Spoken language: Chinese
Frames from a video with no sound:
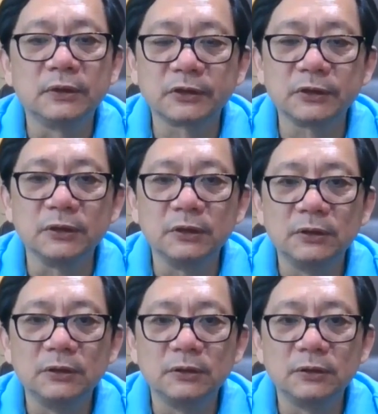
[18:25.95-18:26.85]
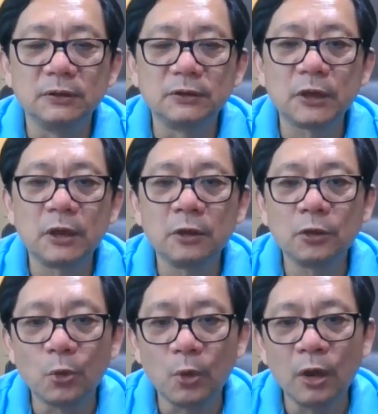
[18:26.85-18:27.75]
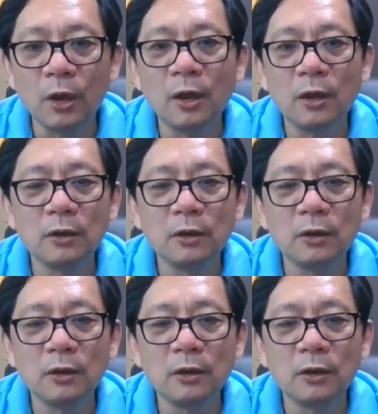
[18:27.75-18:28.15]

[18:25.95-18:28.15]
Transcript: 是争夺